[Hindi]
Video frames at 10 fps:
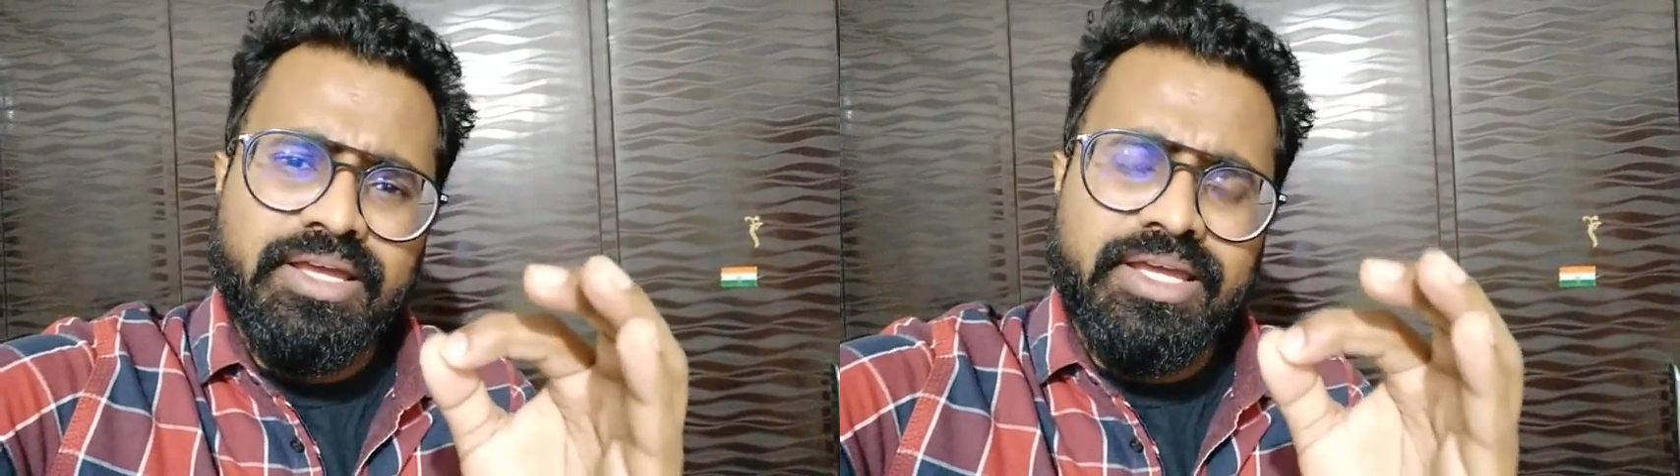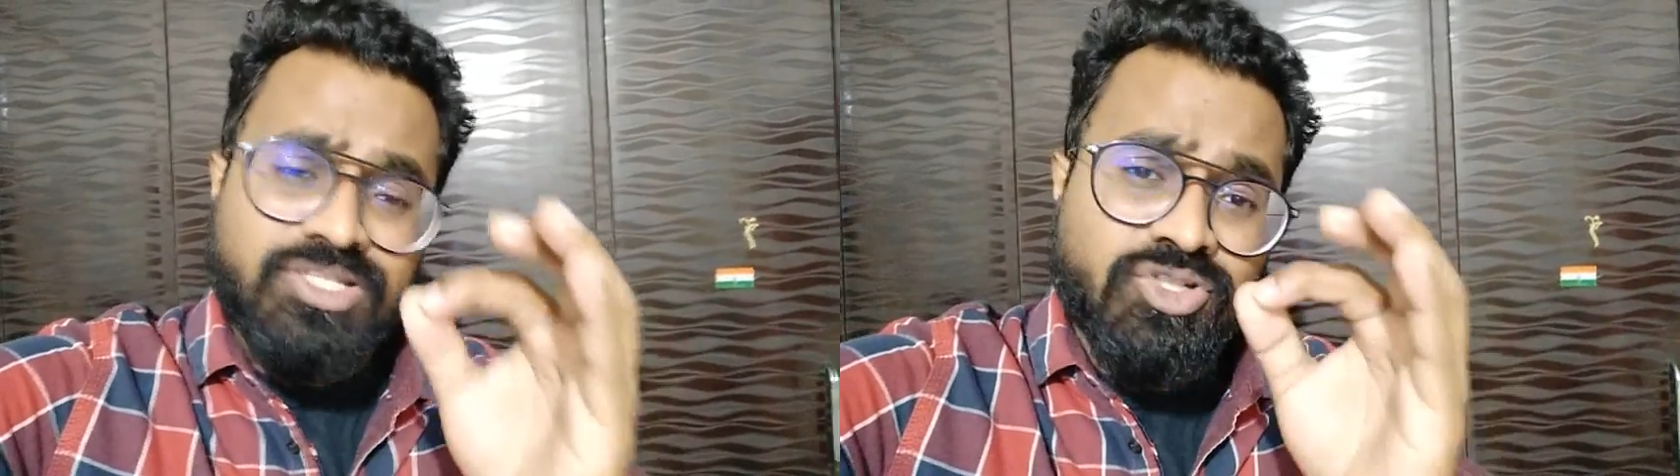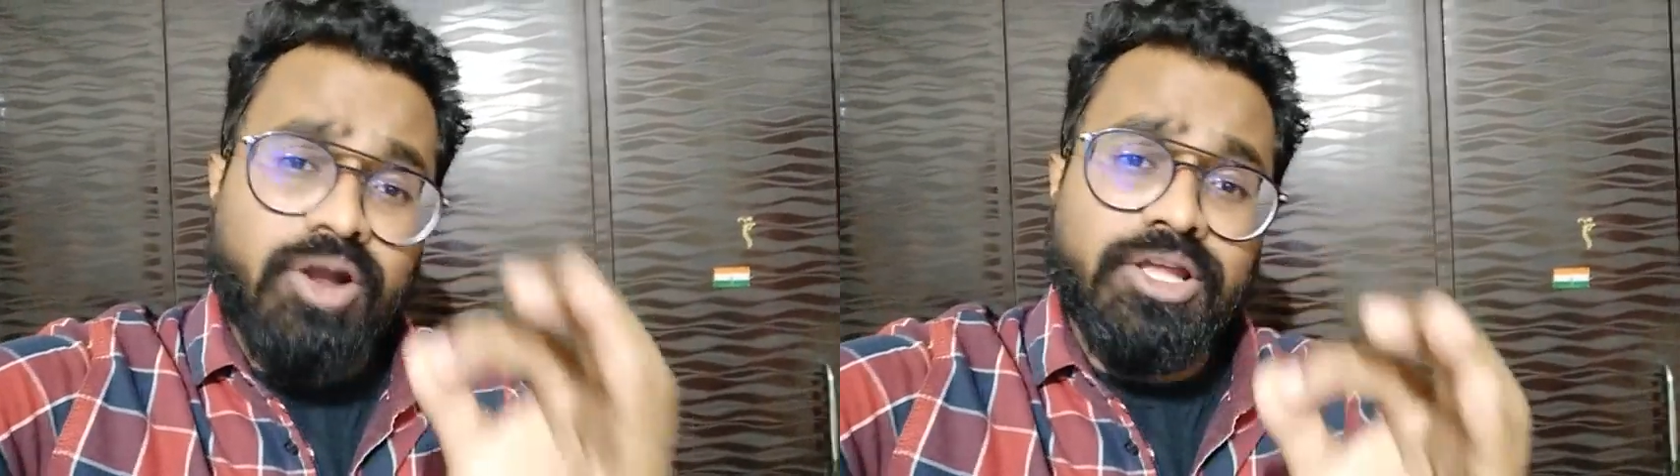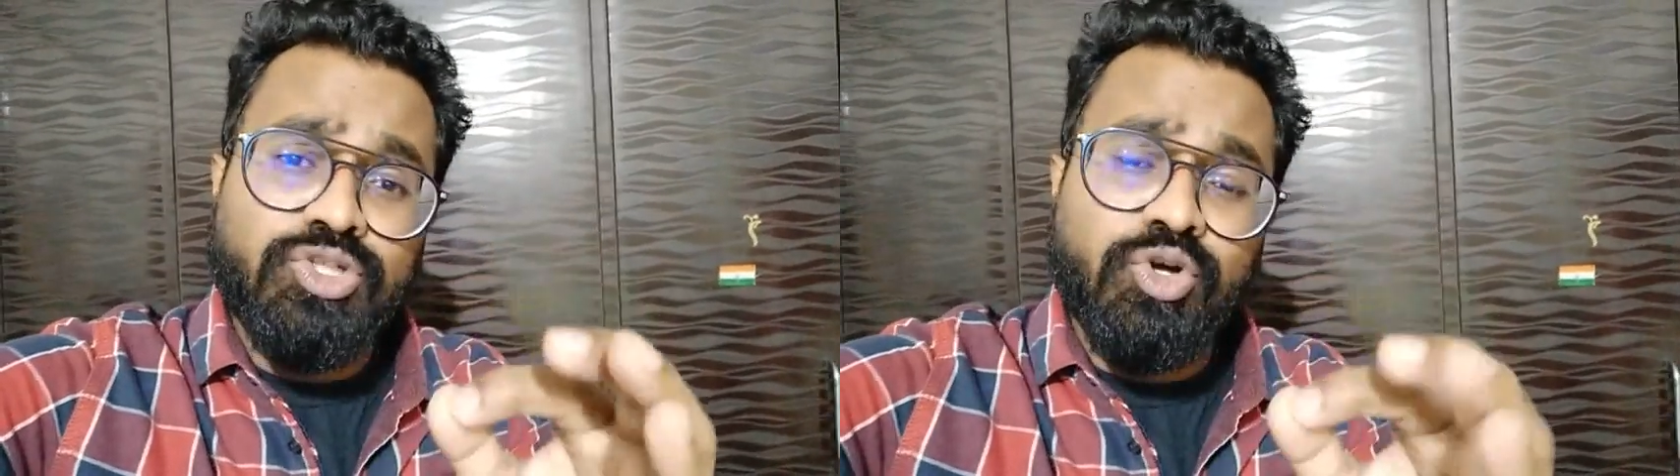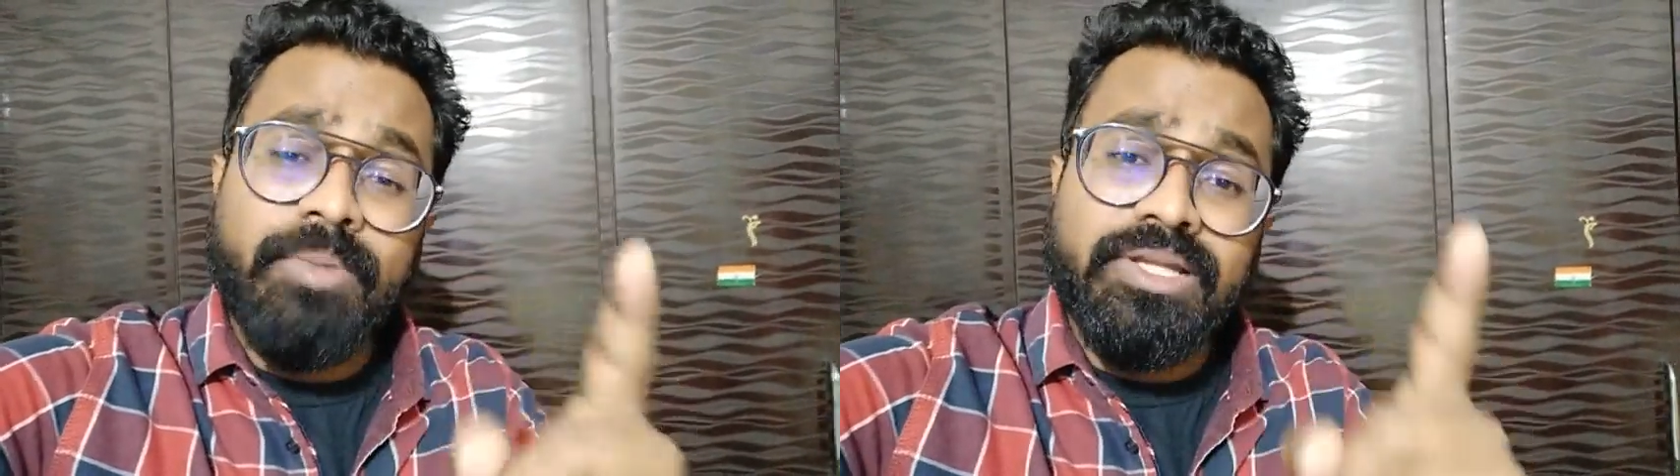इज नॉट अ
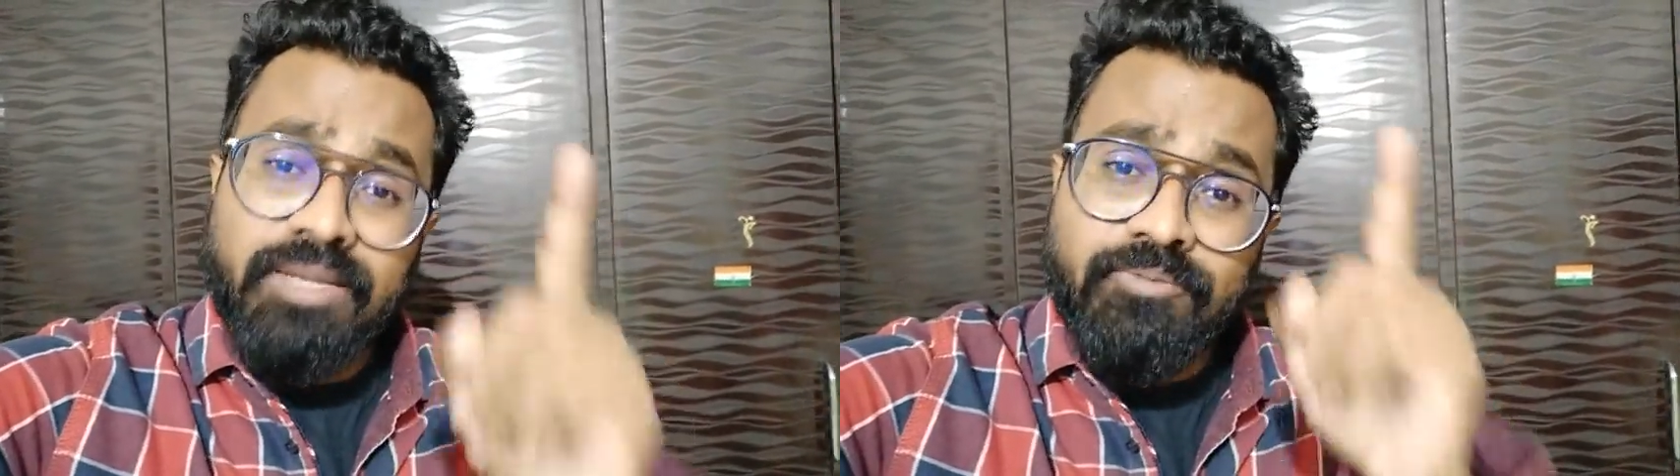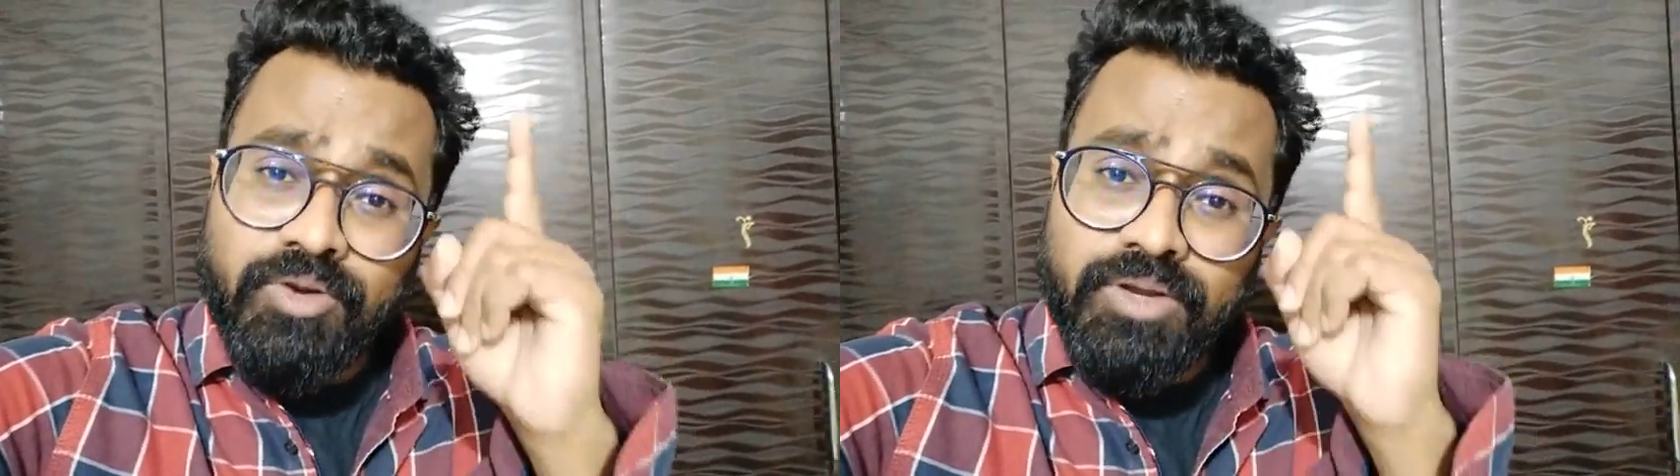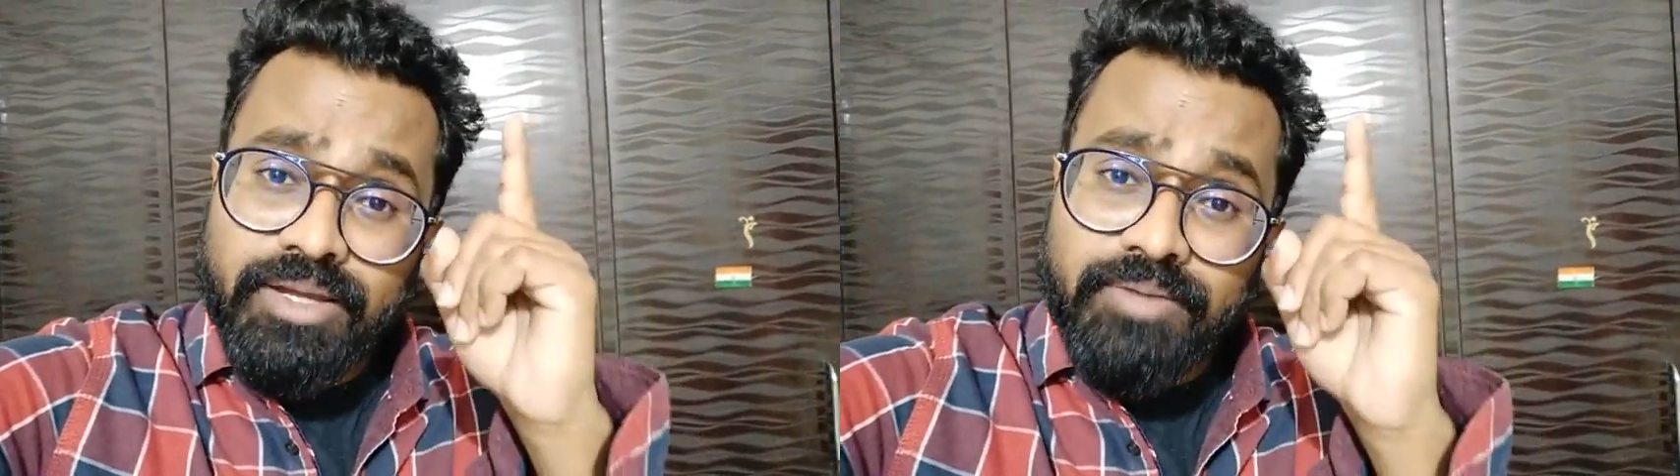जोक मतलब वो